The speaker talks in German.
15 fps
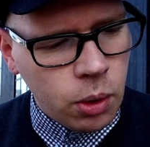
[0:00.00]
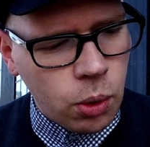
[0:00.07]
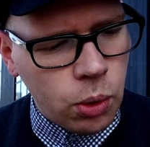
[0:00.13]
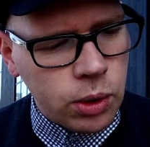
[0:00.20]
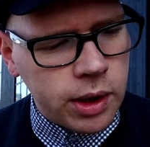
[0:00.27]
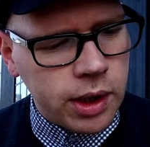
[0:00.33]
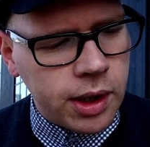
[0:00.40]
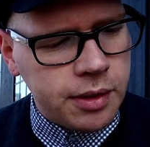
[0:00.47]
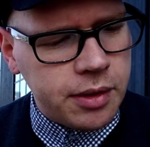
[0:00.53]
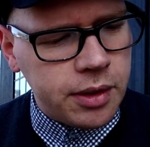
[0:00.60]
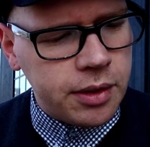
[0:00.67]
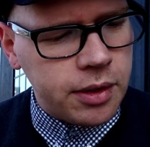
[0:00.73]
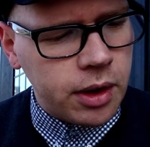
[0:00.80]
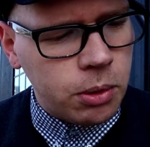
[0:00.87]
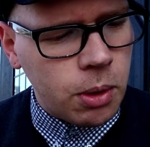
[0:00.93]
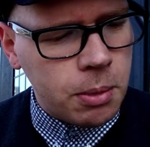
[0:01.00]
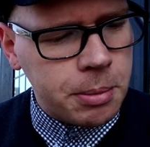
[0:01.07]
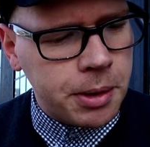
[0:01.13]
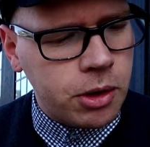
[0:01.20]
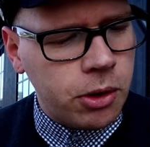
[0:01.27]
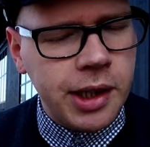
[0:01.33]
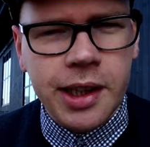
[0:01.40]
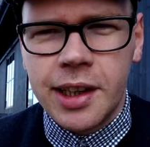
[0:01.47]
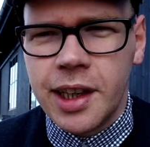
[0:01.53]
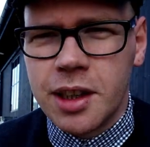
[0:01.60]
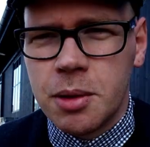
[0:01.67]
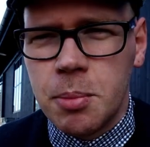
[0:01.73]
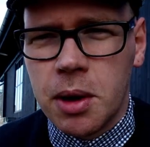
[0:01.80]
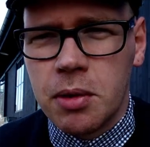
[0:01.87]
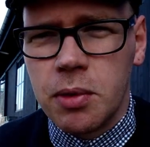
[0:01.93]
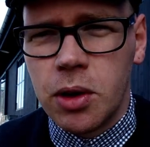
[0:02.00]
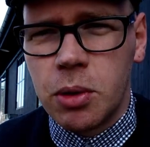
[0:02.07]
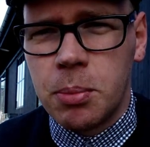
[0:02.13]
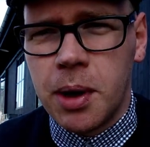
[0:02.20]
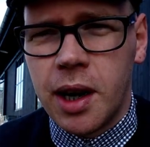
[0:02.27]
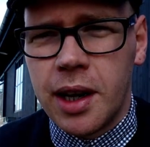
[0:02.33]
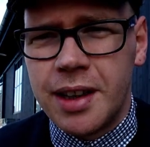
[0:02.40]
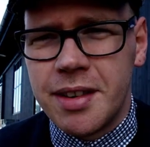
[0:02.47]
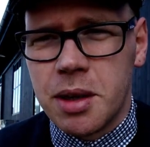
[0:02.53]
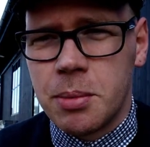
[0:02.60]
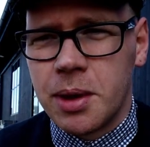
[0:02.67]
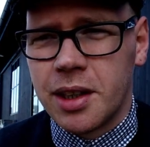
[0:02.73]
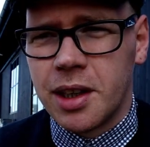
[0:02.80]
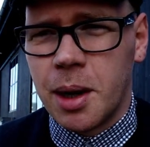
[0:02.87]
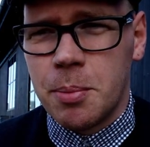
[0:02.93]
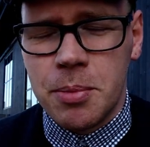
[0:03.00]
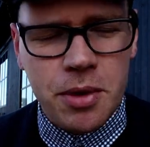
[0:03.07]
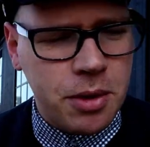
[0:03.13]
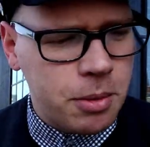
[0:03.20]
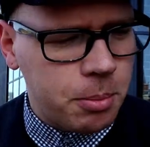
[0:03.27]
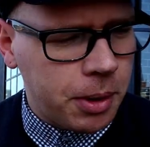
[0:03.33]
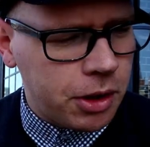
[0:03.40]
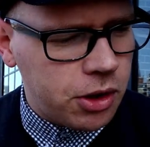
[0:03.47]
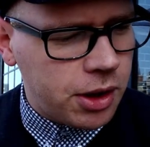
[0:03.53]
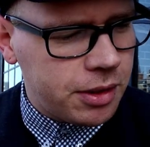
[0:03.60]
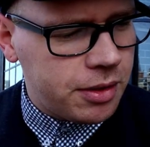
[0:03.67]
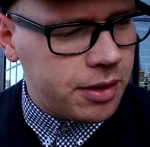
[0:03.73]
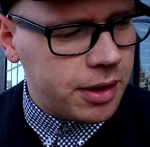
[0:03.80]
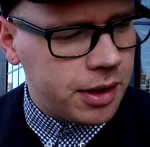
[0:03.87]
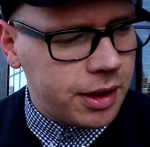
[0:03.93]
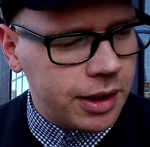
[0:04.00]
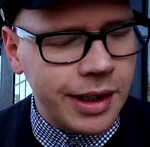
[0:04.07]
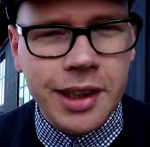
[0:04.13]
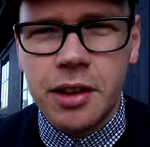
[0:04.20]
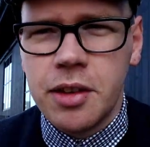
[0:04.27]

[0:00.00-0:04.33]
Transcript: Und dann hat sich äh, Rod McConnell gedacht, machen wir doch mal einen Tabak namens Majesty